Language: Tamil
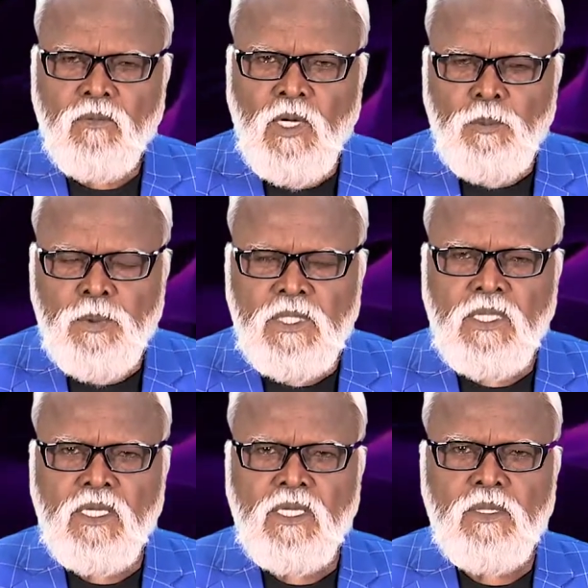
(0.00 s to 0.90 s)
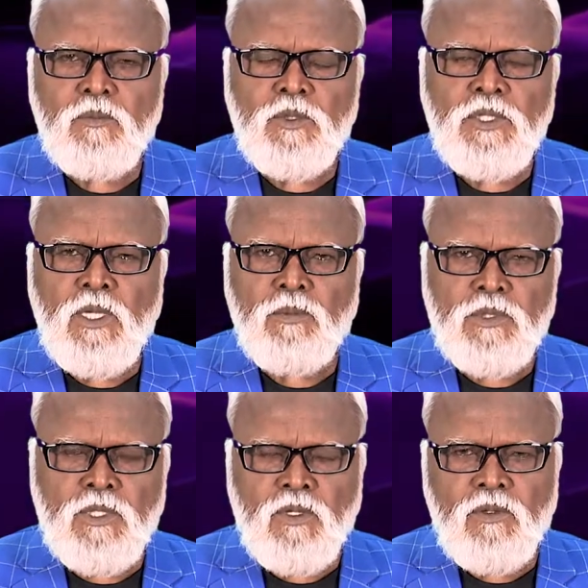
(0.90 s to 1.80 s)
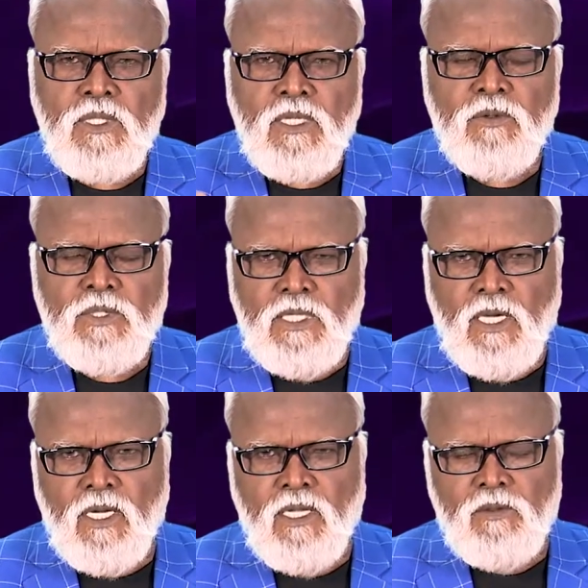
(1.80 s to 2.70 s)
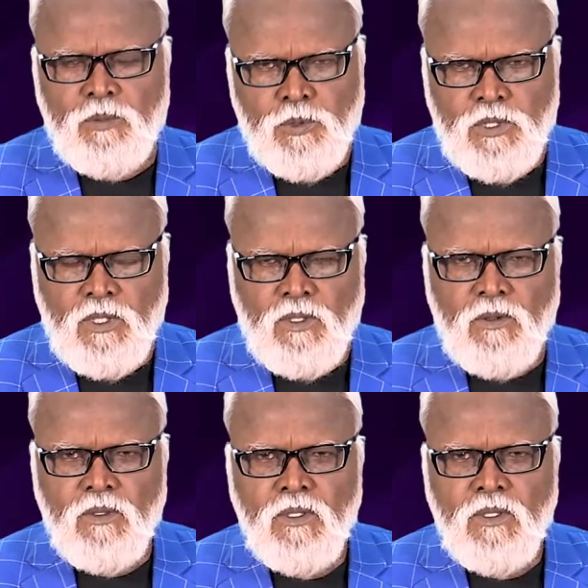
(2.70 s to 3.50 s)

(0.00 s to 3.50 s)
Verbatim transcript: வெளிப்படுத்தலுக்கு முந்தைய புத்தகம் இருபத்தி ஆறாவது புத்தகம்